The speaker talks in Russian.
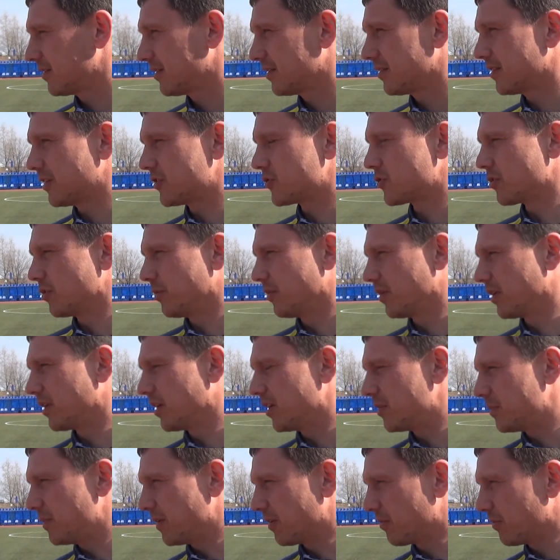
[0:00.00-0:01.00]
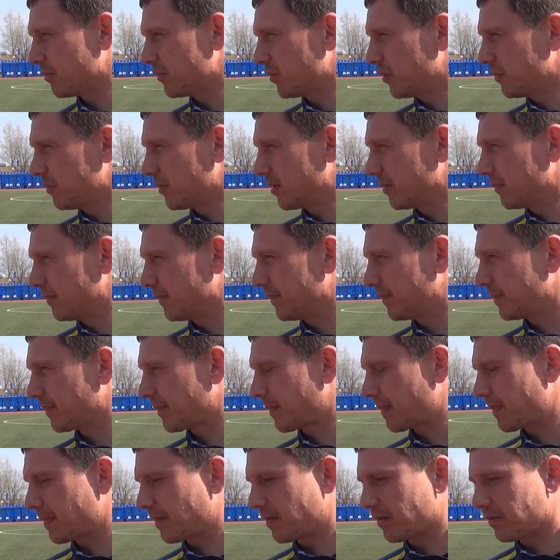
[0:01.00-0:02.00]
начнем играть первым номером.
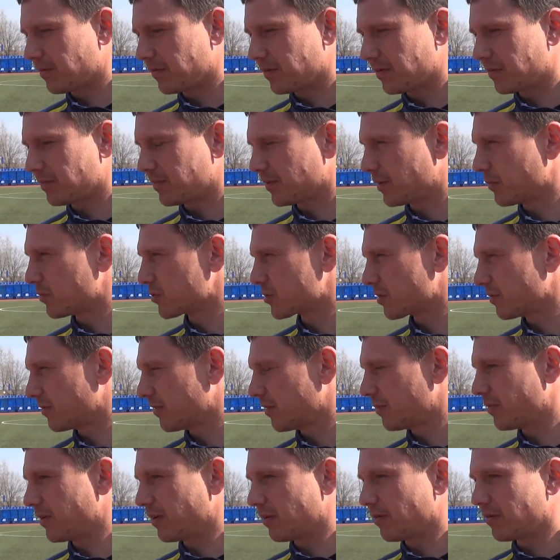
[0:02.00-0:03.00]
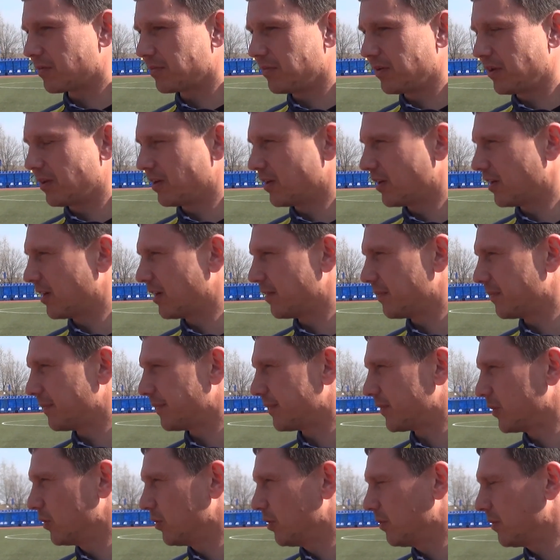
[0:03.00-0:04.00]
Вот, потому что, во-первых, мы играем
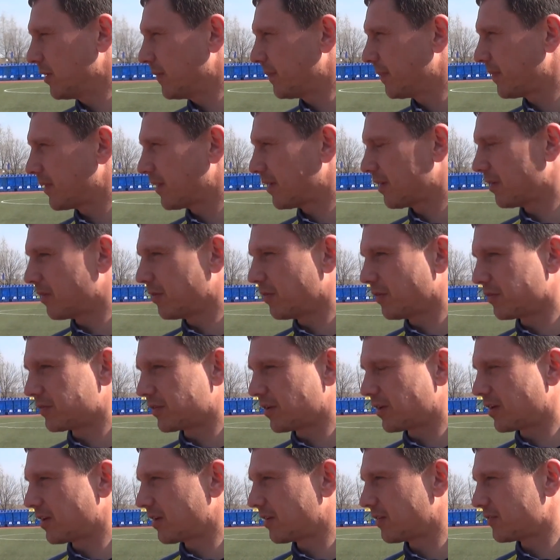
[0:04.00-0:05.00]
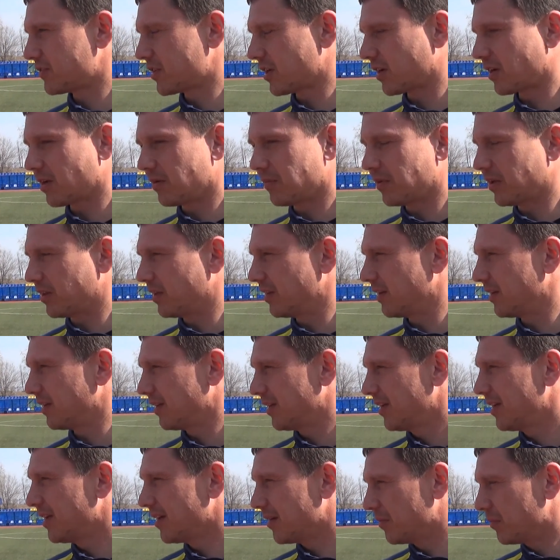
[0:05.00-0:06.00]
дома, а во-вторых, вся команда
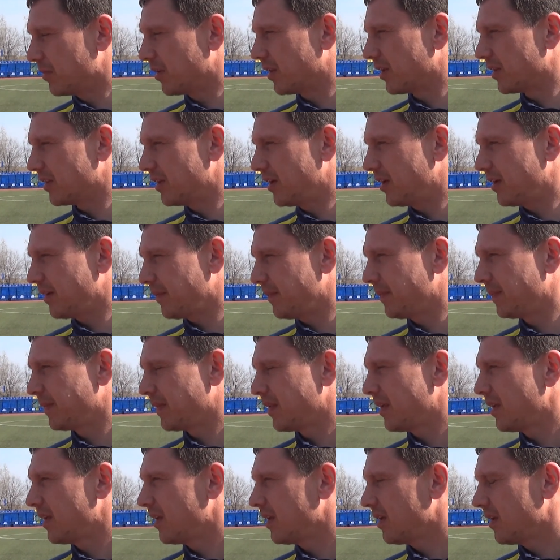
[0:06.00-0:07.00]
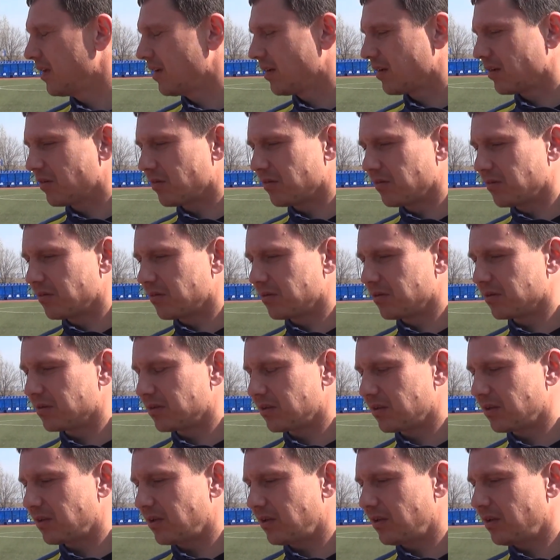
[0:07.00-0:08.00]
молодая. Вот.
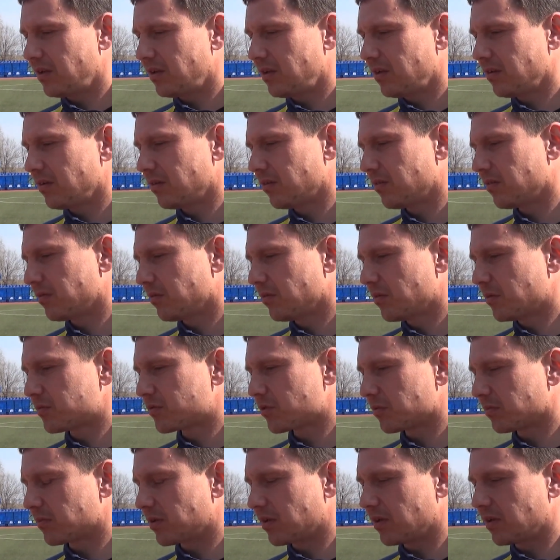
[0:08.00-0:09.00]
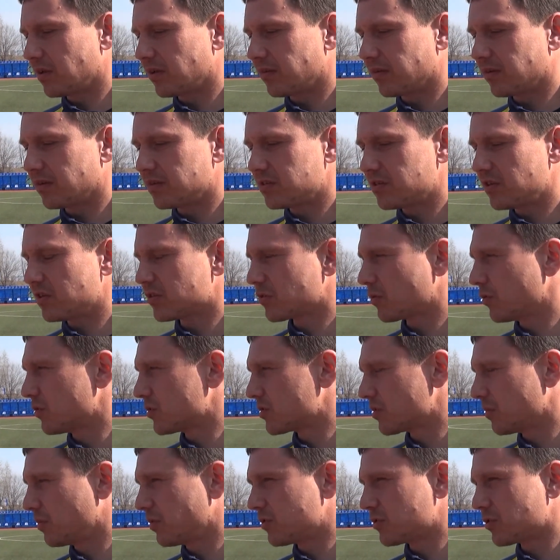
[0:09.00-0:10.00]
И, в общем-то, здесь
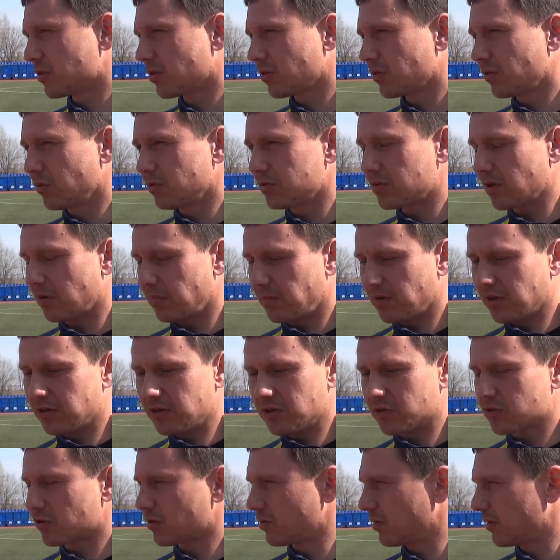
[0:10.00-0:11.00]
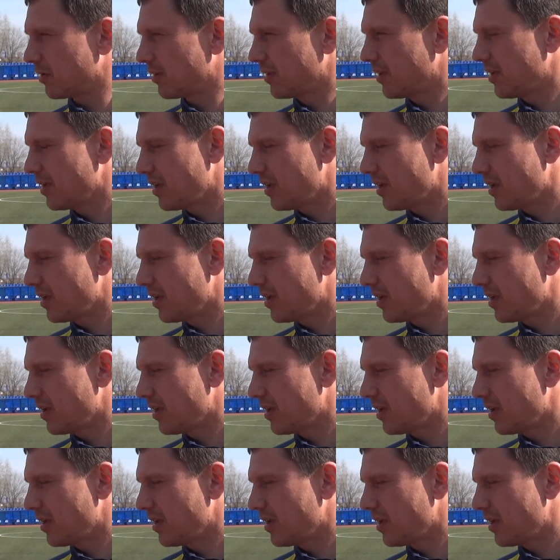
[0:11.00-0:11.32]
хочется подчеркнуть, опять же, что